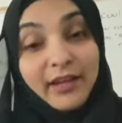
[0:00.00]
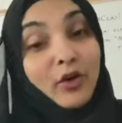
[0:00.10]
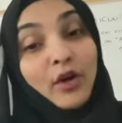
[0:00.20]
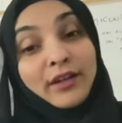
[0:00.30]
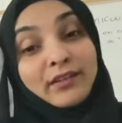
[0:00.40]

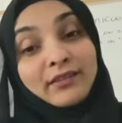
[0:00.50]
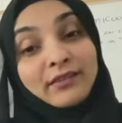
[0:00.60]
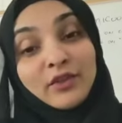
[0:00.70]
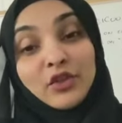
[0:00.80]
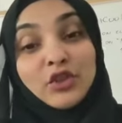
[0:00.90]
एक औरत
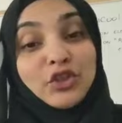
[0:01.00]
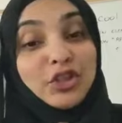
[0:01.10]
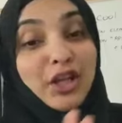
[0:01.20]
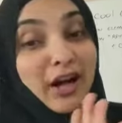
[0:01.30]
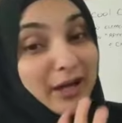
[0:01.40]

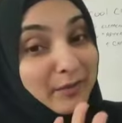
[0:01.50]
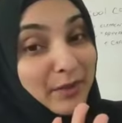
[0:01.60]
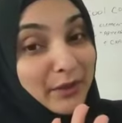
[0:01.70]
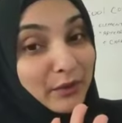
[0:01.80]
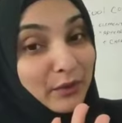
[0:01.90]
चार
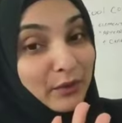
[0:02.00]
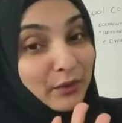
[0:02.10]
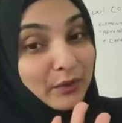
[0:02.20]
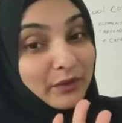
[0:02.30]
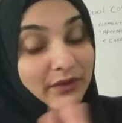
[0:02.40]
मर्दों
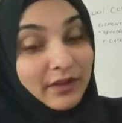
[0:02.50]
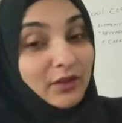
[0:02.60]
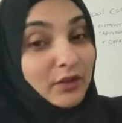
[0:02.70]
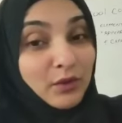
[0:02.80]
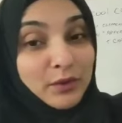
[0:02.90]
को
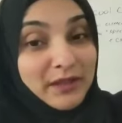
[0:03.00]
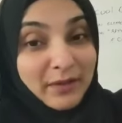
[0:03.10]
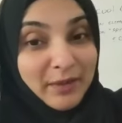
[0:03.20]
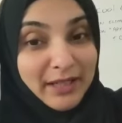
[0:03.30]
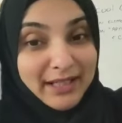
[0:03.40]
दो
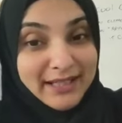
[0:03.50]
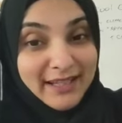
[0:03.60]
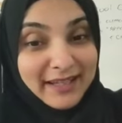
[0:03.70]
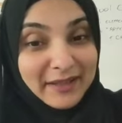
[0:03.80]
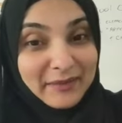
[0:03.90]
में ले
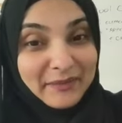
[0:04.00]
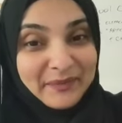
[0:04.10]
जाएगी